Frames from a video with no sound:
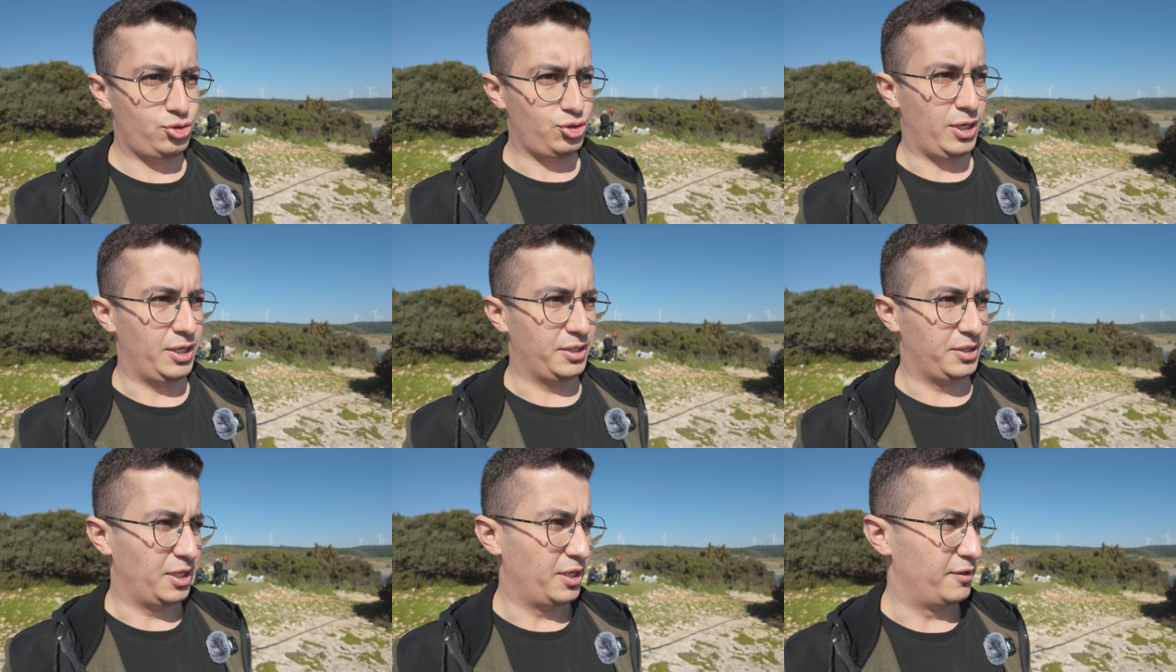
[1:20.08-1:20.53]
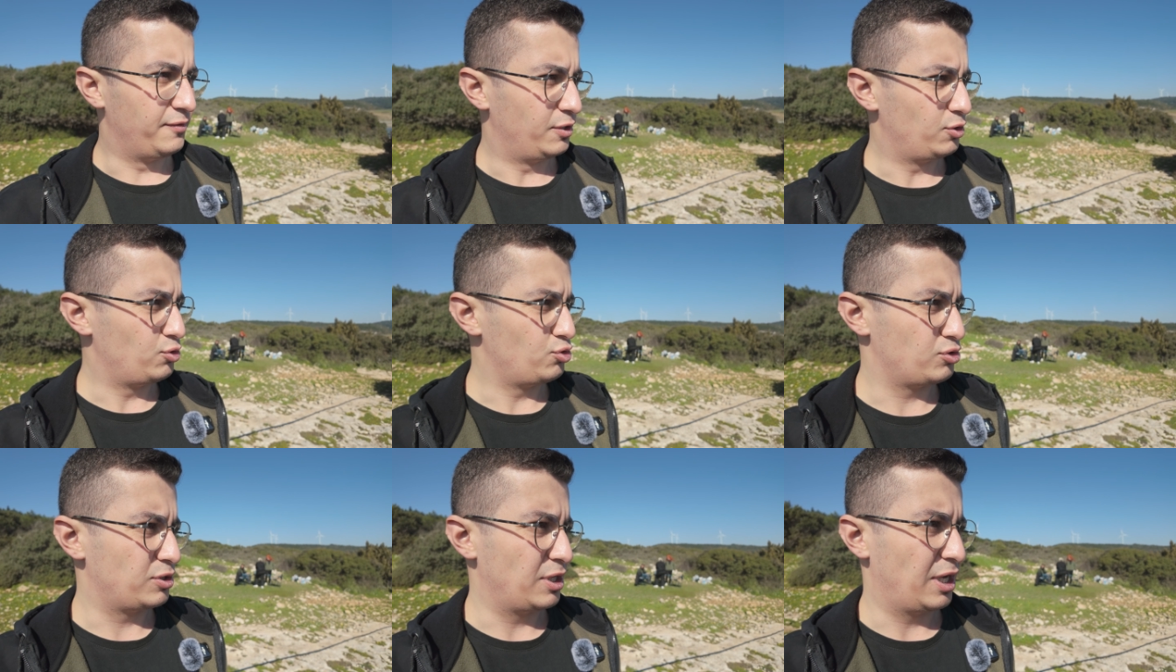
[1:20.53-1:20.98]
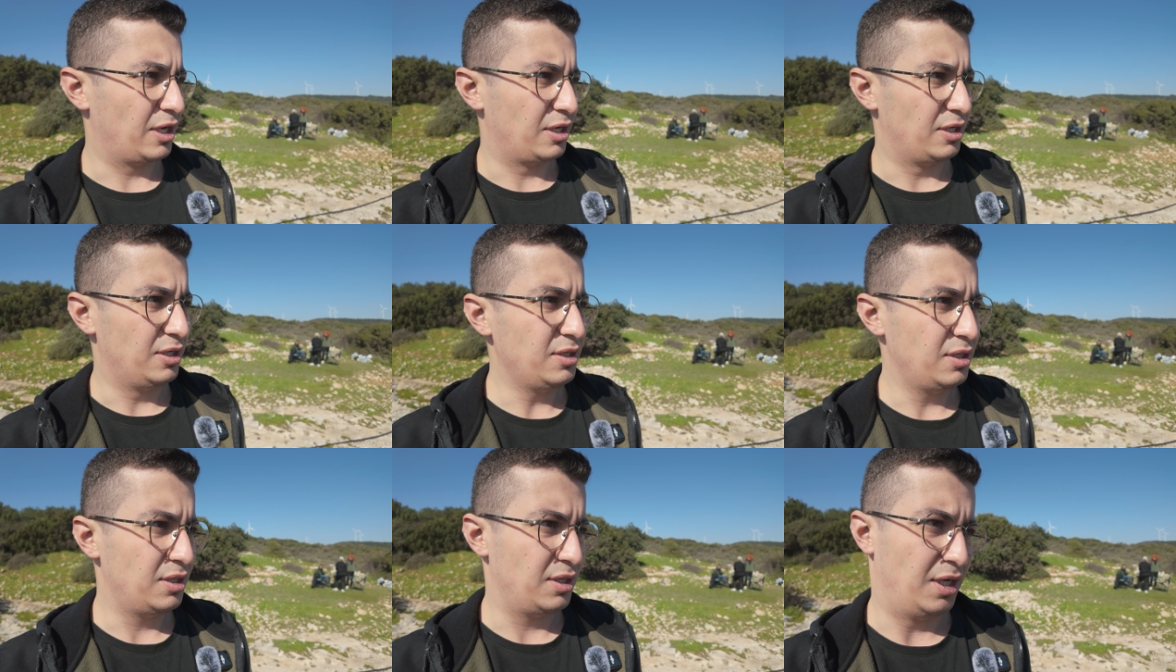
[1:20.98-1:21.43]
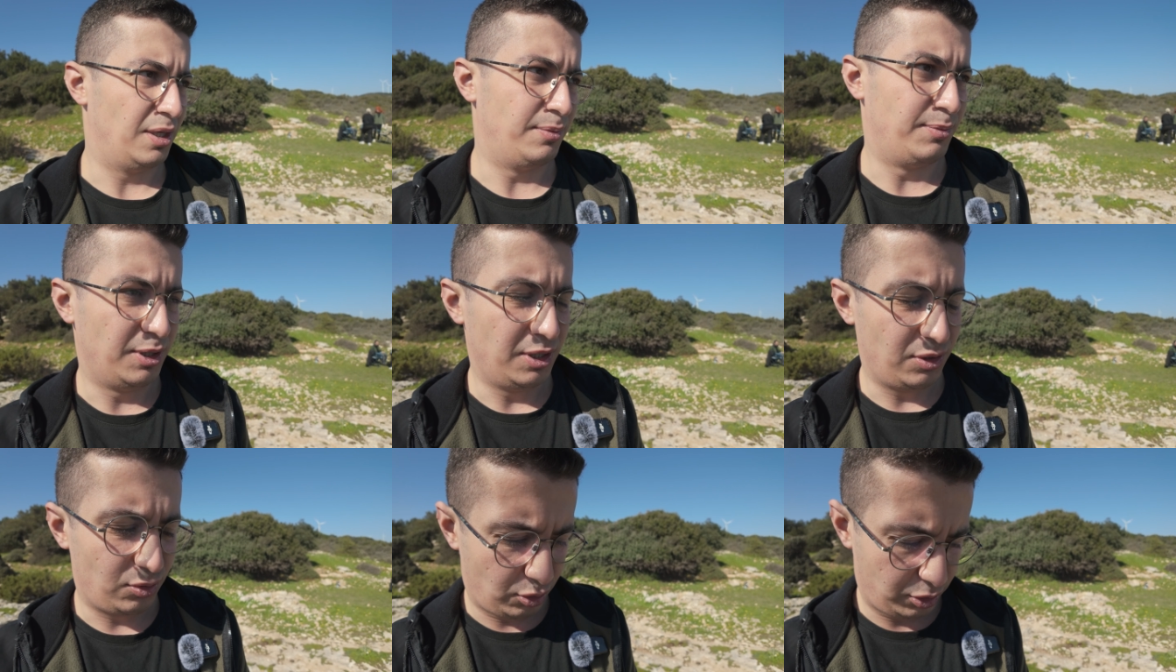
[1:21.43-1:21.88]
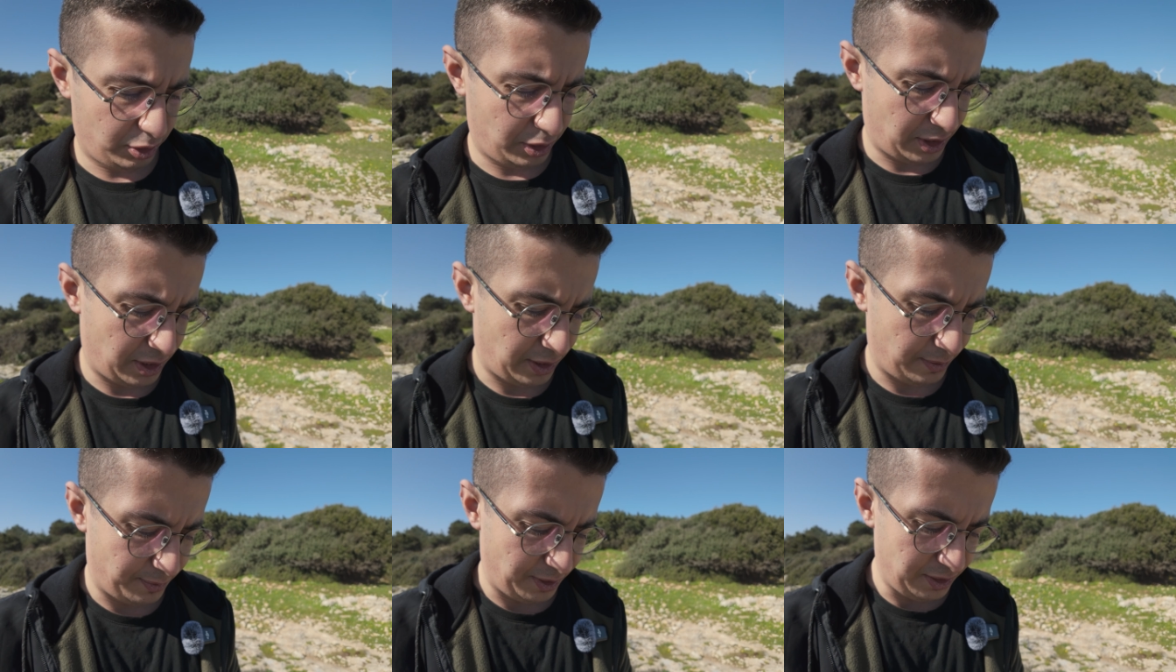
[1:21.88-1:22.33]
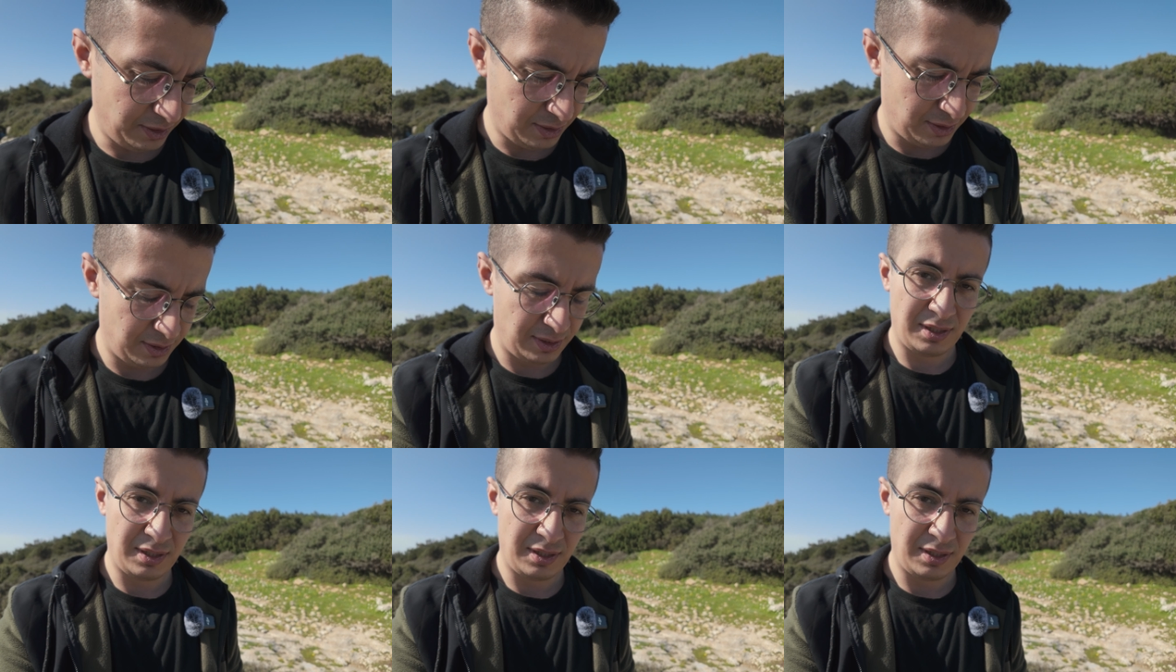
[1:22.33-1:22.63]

Şu anda hava rüzgarlı ama ona rağmen